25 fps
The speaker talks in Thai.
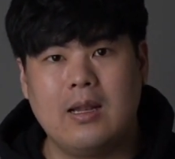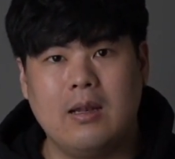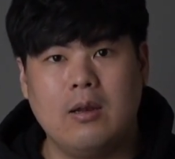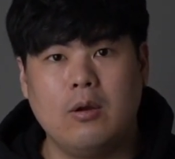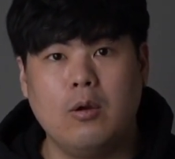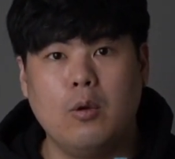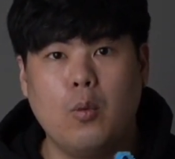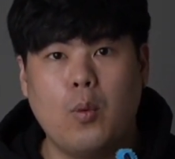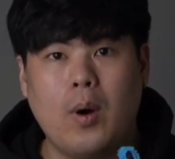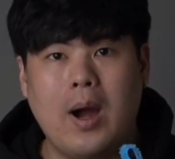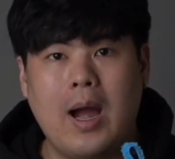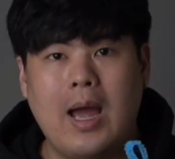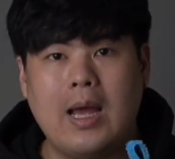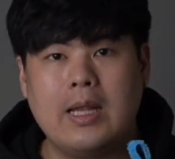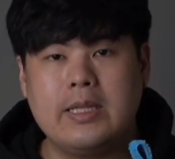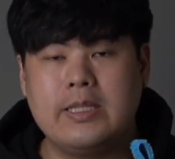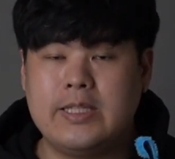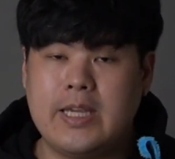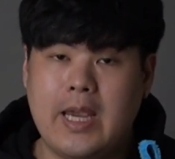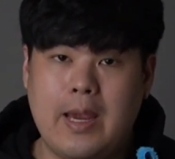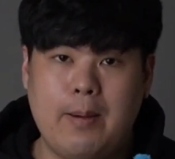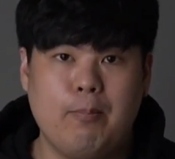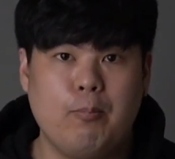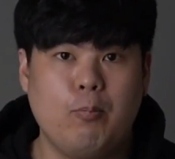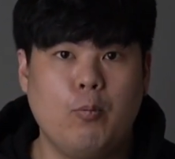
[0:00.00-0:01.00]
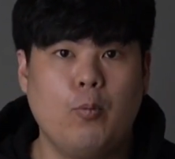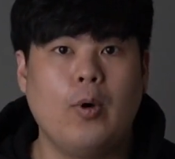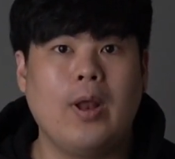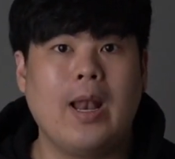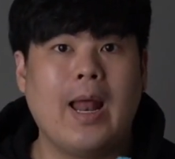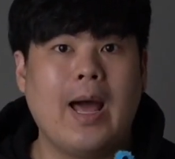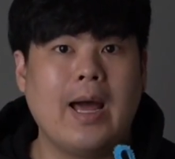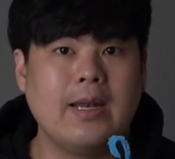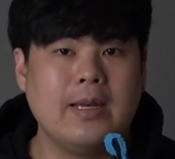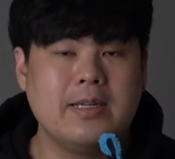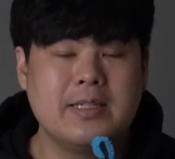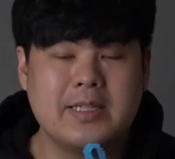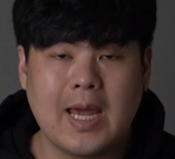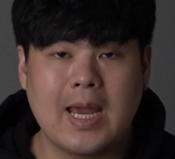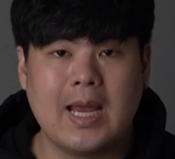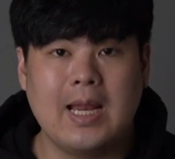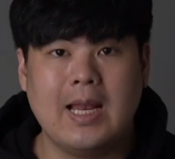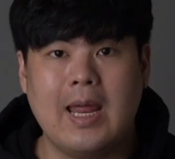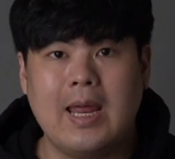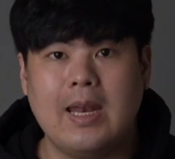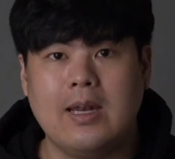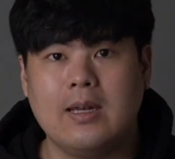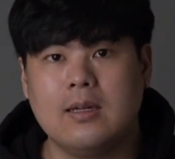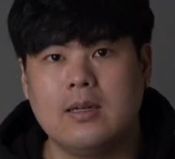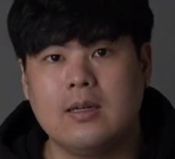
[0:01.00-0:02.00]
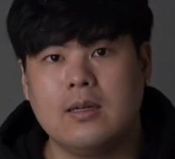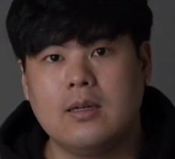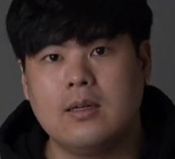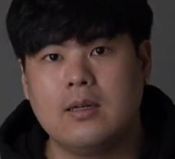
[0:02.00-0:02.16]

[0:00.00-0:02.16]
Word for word: หรือว่าเจ็บเวลาที่ใส่เล่น